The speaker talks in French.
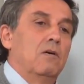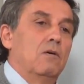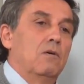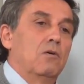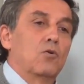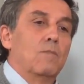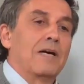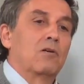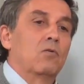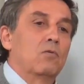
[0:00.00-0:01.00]
euh, que
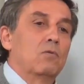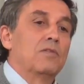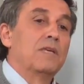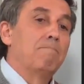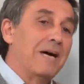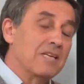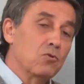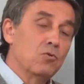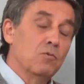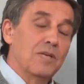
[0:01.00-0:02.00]
Macron n'est pas
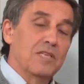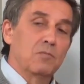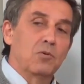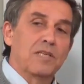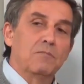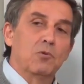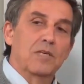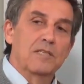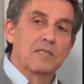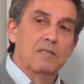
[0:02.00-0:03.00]
une menace pour la
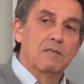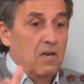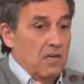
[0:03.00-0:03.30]
démocratie.